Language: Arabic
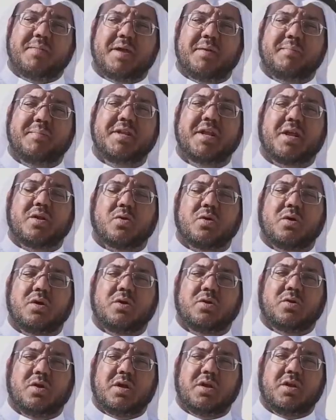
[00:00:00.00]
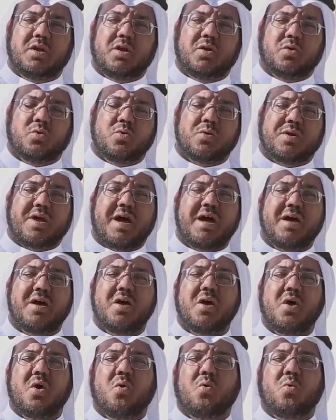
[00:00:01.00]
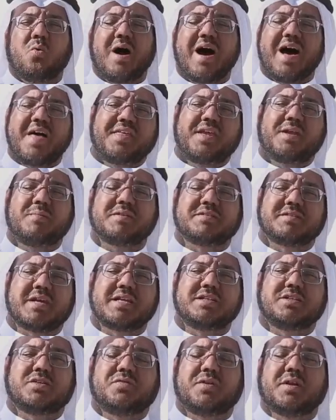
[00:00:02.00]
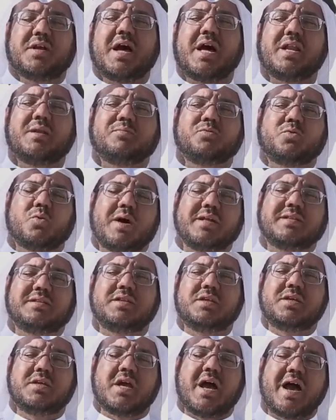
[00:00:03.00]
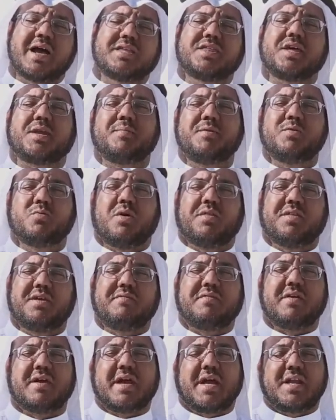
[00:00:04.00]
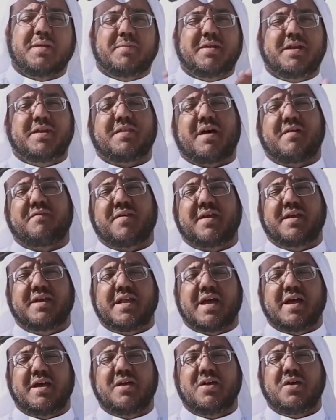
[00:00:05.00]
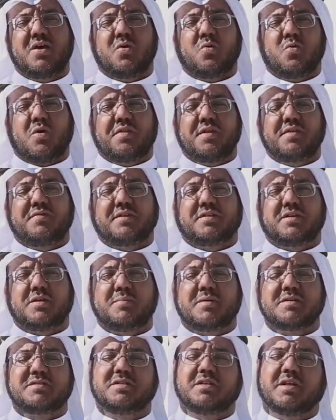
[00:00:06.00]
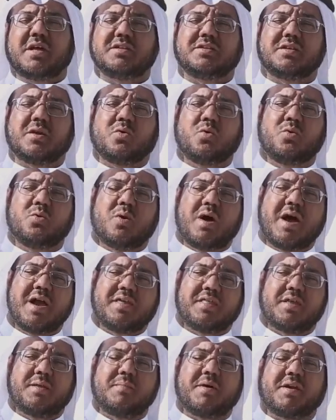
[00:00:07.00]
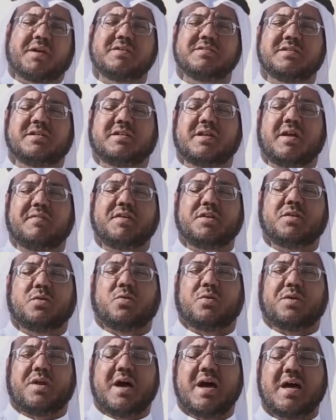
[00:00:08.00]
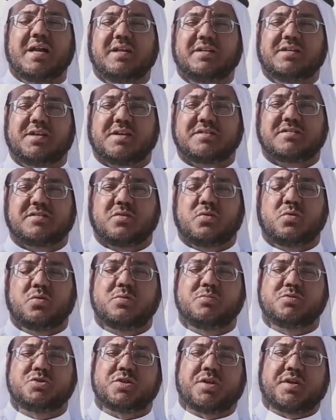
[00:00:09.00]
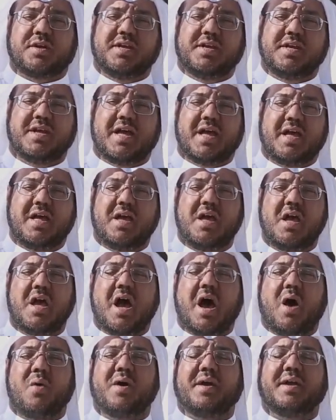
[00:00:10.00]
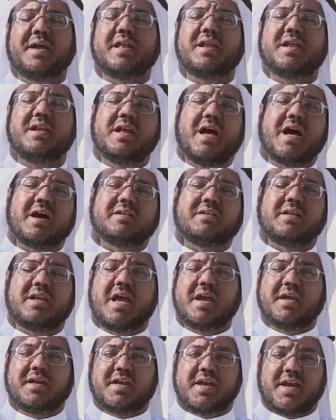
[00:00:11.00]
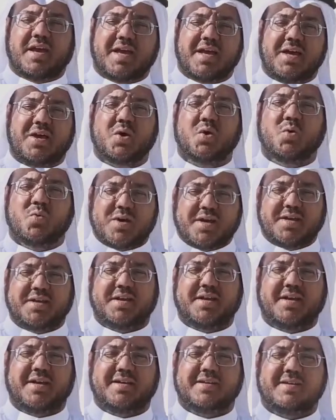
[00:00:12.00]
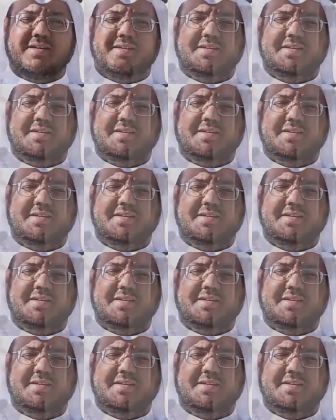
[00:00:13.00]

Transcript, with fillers: من القرى وهذه المساجد في الغالب تؤدي أكثر من وظيفة يعني بالإضافة إلى وظيفة المسجد قد تكون أيضا مركز لتحفيظ القرآن لدراسة العلوم الشرعية أو أحيانا لعقد الأنكحة وغيرها